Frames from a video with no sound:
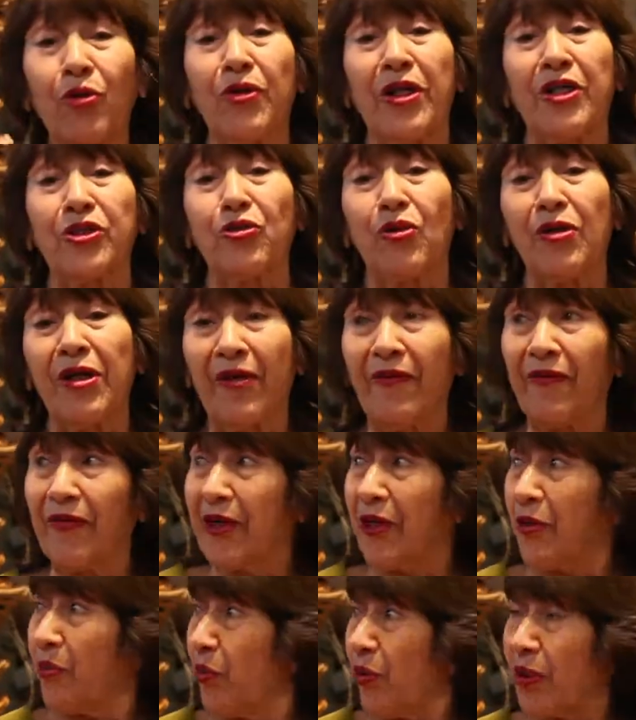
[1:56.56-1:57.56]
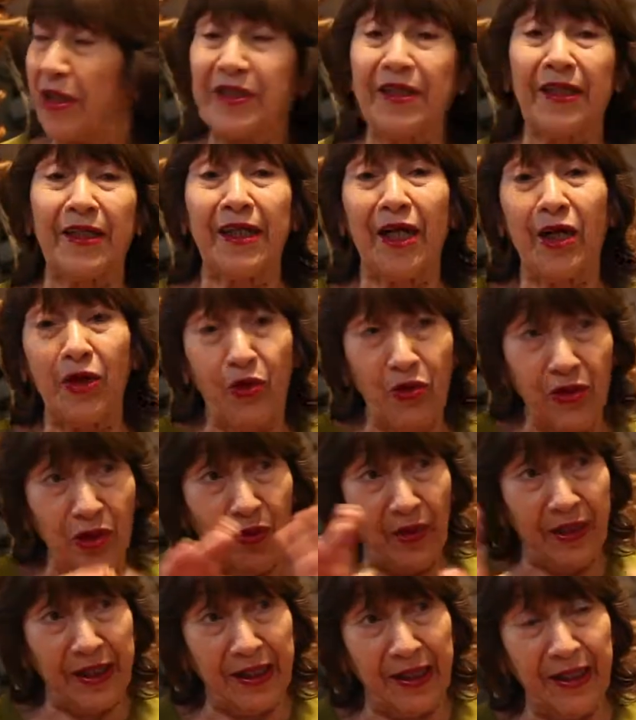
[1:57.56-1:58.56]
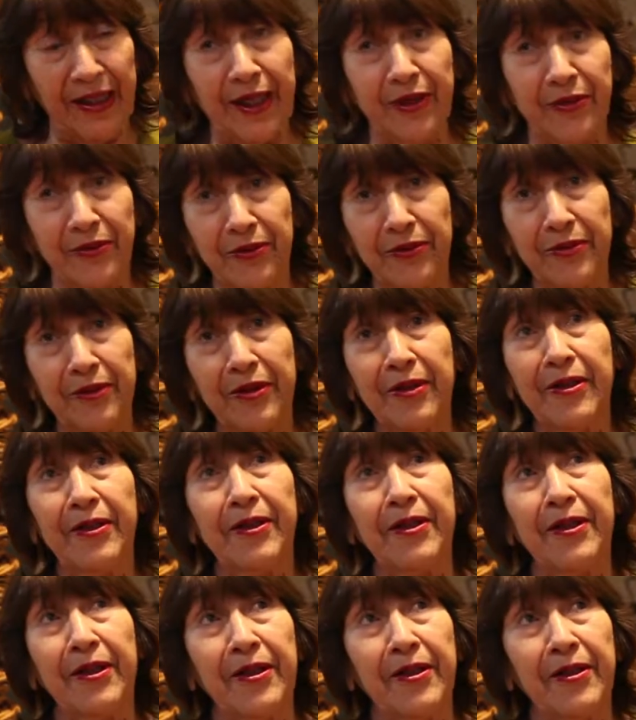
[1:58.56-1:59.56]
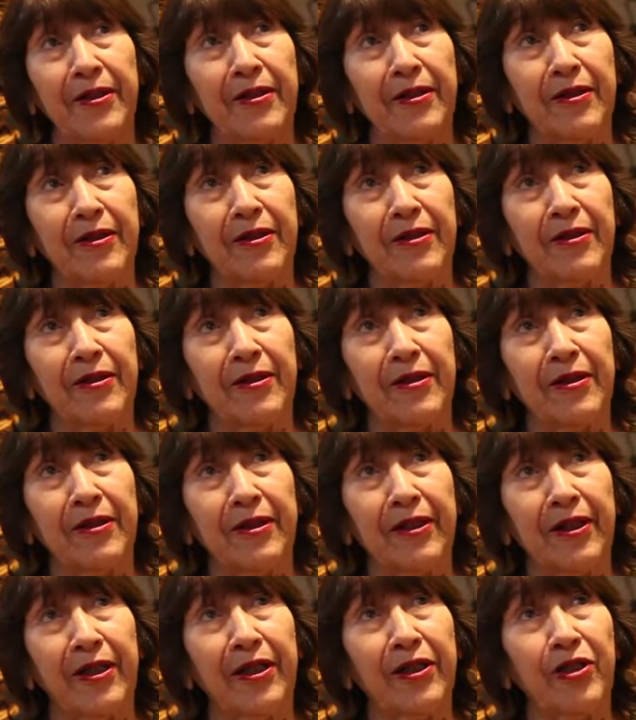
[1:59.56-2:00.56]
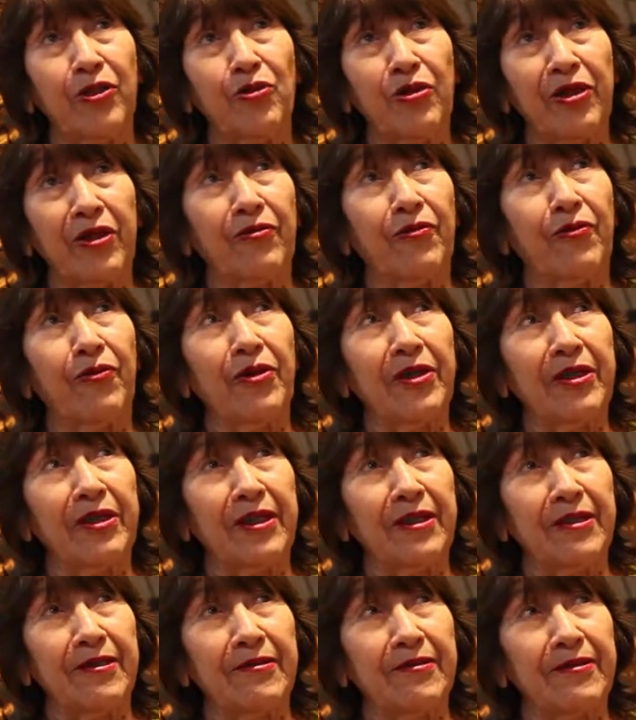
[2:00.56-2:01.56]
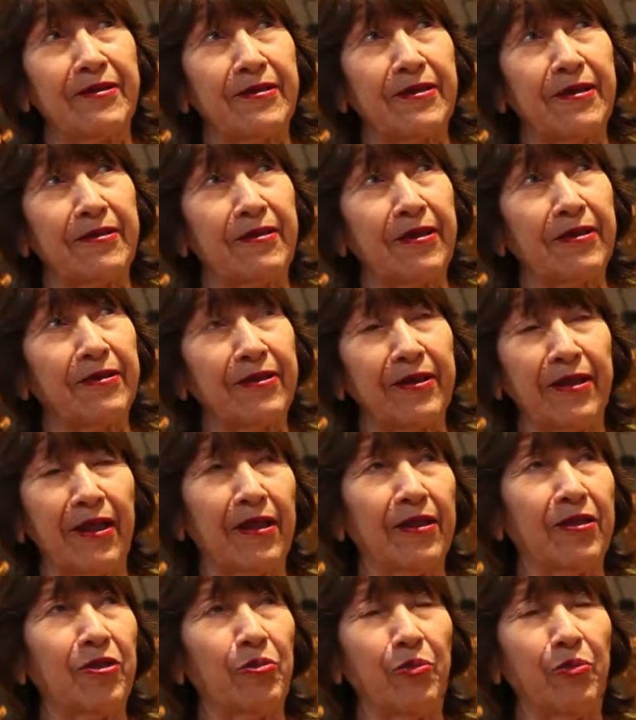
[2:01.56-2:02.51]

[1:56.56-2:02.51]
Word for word: una sola vez porque se rajó y lo arreglaron creo que fue en el 70 y